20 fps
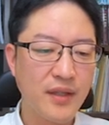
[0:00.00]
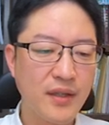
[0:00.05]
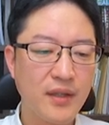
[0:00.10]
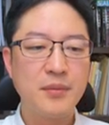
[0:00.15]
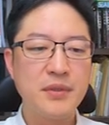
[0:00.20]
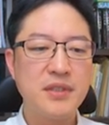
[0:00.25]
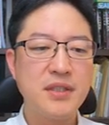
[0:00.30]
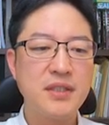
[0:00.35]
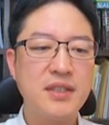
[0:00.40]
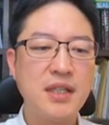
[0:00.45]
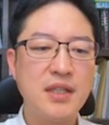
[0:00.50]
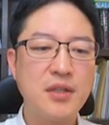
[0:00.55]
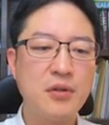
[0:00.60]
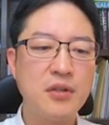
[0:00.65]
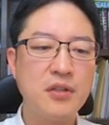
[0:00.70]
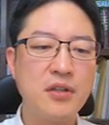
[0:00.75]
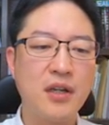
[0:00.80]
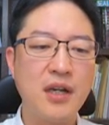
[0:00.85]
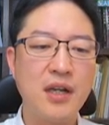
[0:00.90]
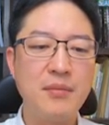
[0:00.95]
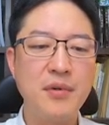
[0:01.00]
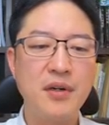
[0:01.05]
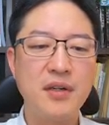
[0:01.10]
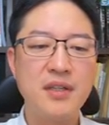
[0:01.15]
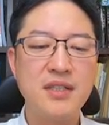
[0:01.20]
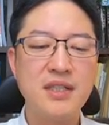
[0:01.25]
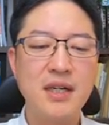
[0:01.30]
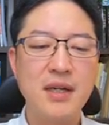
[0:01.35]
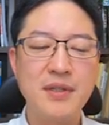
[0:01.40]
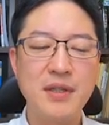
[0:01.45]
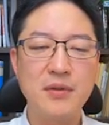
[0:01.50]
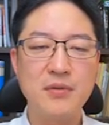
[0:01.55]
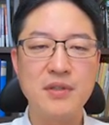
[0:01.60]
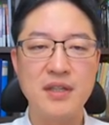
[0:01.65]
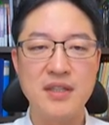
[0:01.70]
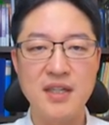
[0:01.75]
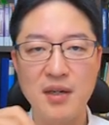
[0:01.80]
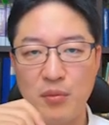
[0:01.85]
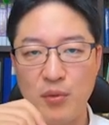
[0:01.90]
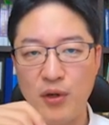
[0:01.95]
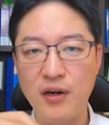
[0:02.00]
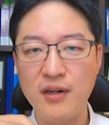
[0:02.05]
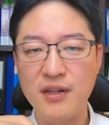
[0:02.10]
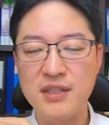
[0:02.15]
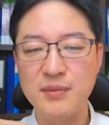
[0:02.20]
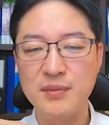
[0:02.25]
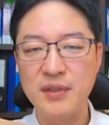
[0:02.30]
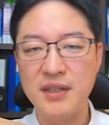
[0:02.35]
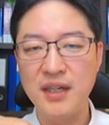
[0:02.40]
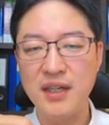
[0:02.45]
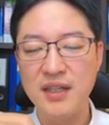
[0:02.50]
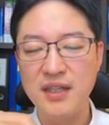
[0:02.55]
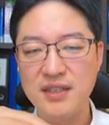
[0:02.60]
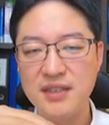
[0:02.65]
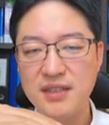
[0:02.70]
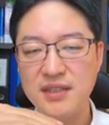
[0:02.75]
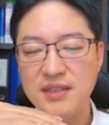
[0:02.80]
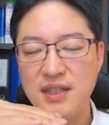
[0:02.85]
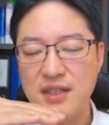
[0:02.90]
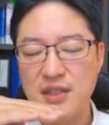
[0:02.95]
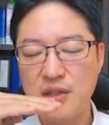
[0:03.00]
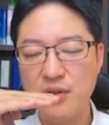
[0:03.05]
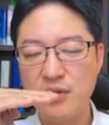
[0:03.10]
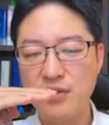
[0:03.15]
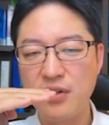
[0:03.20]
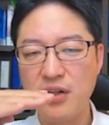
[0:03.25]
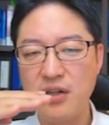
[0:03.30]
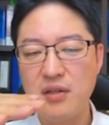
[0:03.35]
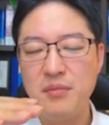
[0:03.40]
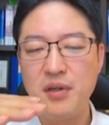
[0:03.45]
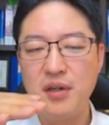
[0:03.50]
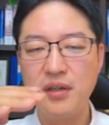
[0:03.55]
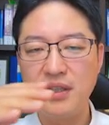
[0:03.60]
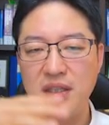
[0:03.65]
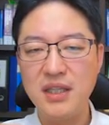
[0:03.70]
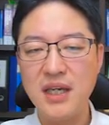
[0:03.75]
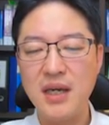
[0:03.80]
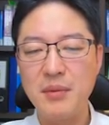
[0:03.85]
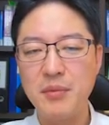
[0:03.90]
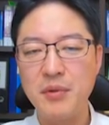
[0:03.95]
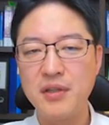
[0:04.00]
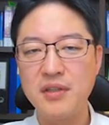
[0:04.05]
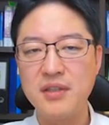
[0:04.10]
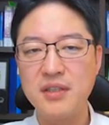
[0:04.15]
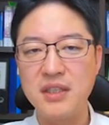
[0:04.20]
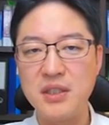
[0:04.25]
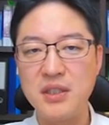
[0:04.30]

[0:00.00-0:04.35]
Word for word: 그러면 승차 정원 11명인 승합자동차 제가 뭐라 그랬습니까? 승차 정원 10명 이하면은